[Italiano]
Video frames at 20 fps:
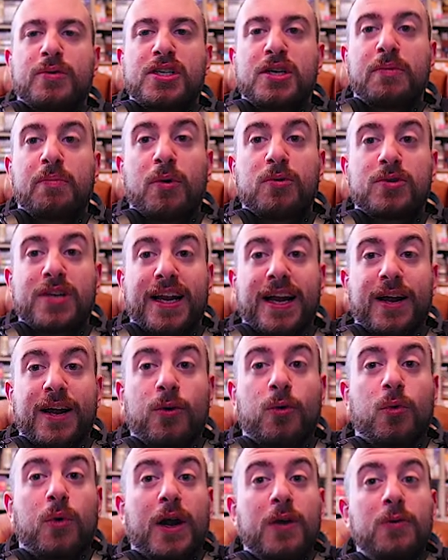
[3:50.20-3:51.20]
si può usare
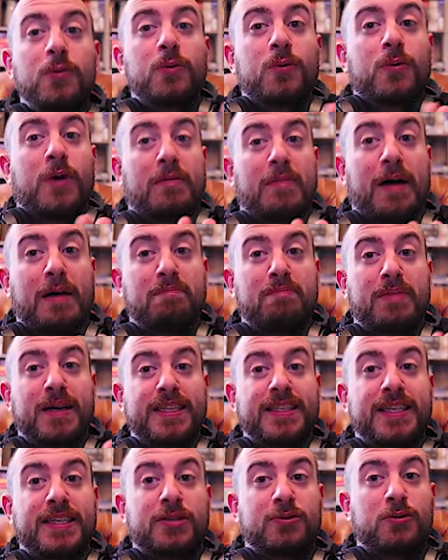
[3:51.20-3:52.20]
qualunque mappa
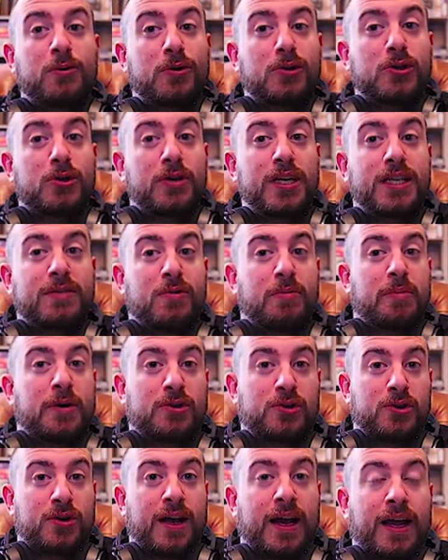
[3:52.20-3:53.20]
di escursionismo per
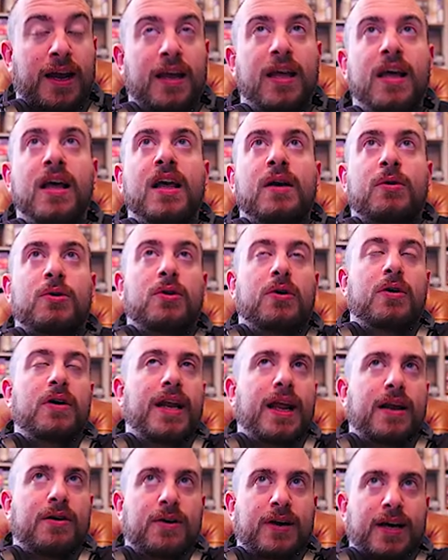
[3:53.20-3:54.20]
giocare, quindi non ne hanno